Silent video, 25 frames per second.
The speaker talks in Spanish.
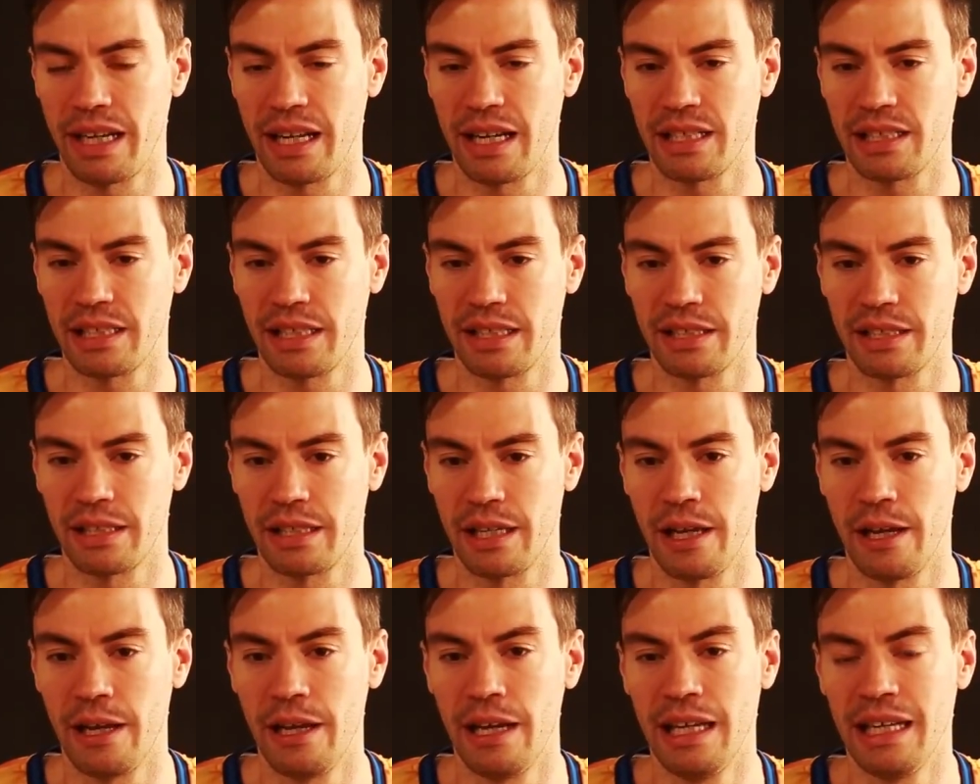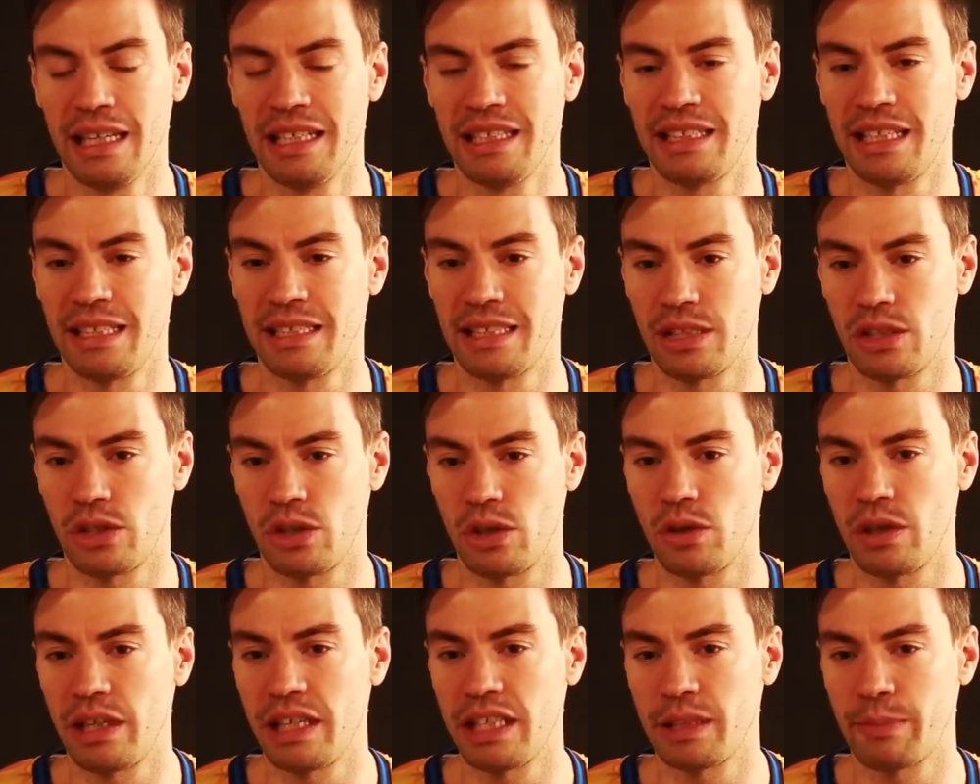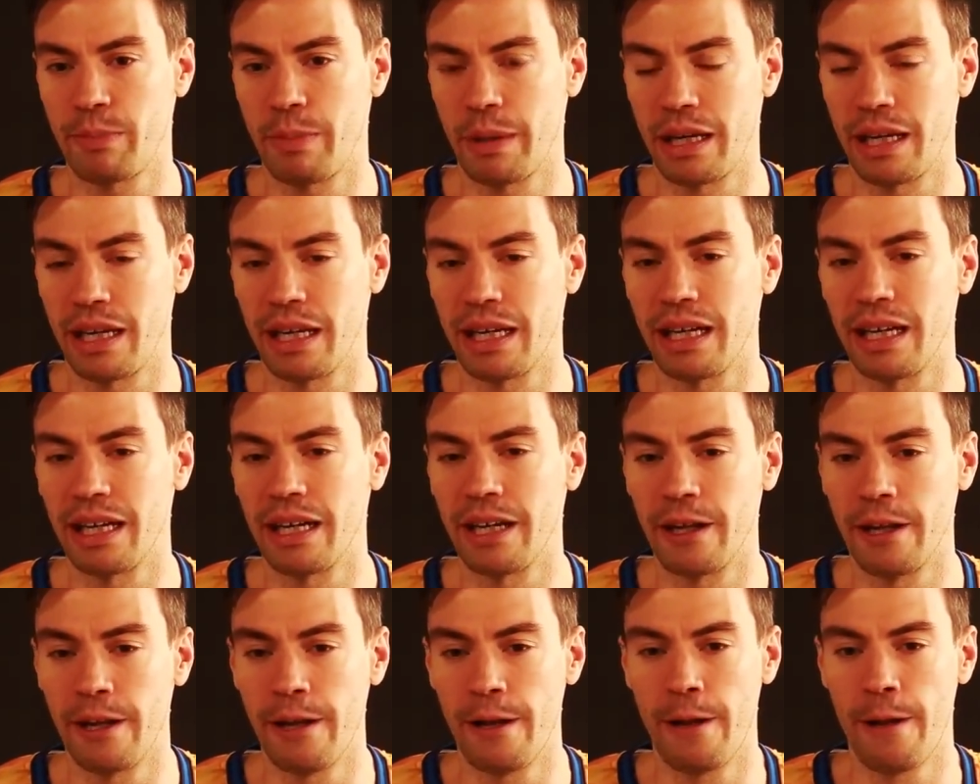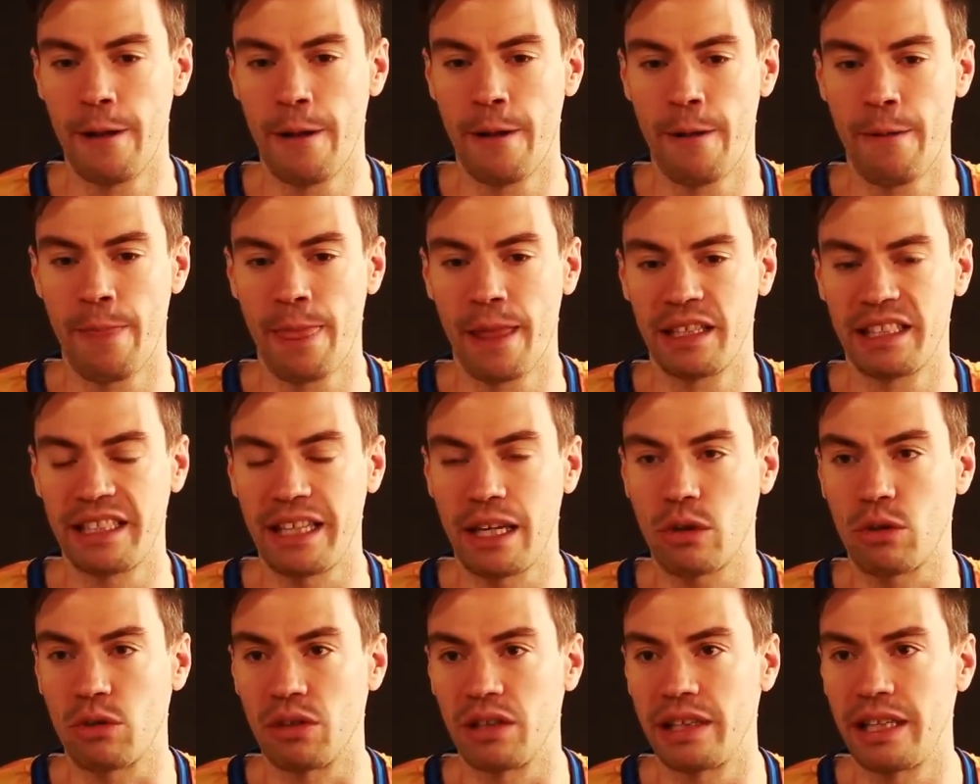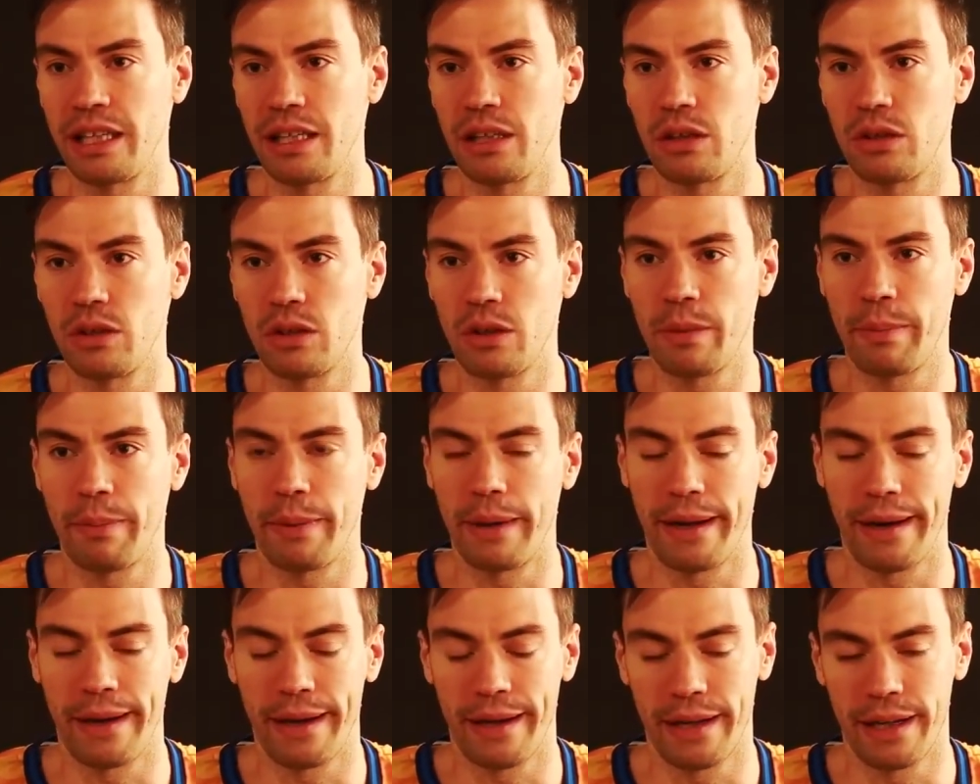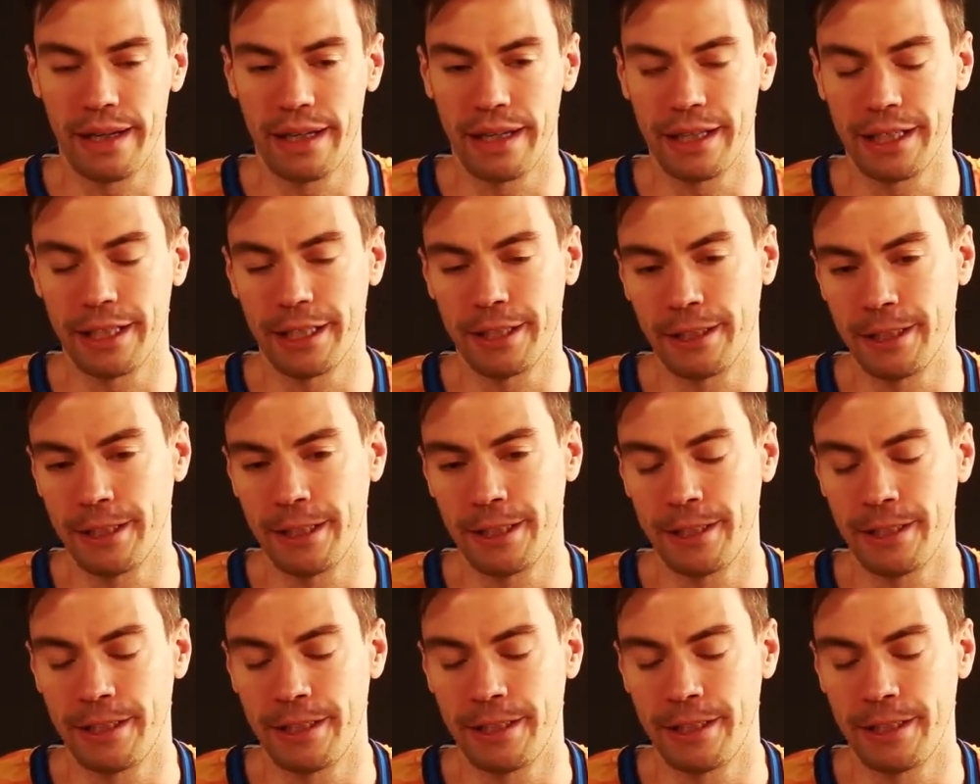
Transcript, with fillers: tener esas sensaciones, para ser contento, para...